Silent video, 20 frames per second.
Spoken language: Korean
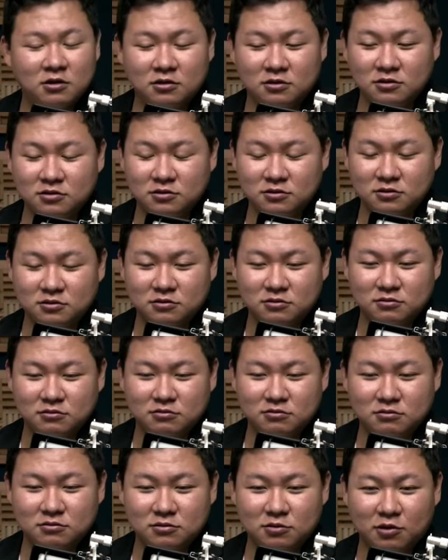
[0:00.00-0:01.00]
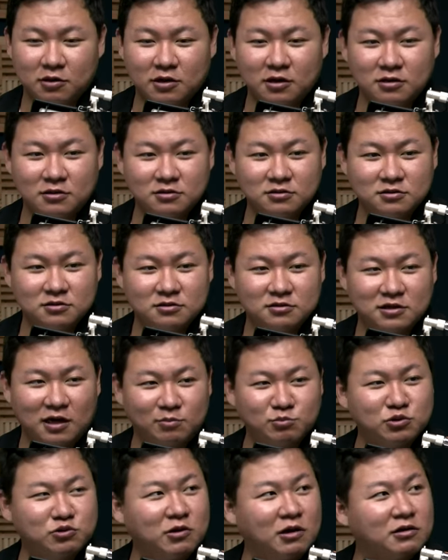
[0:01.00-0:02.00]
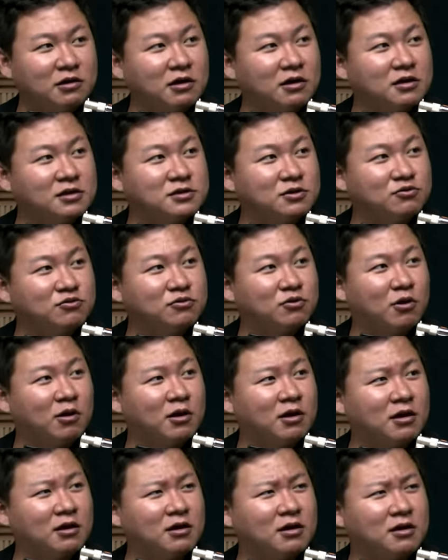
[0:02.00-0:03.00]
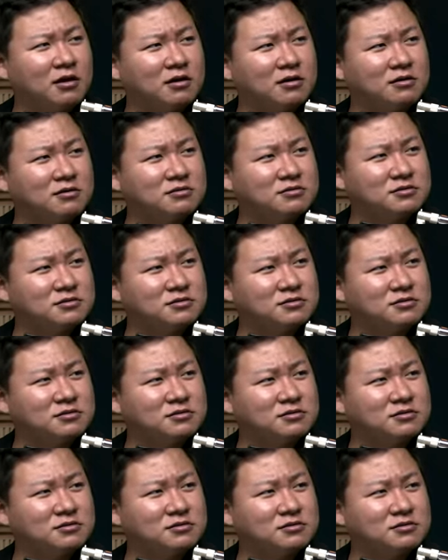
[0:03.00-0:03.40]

그 되게 그 남북 관계에서도 되게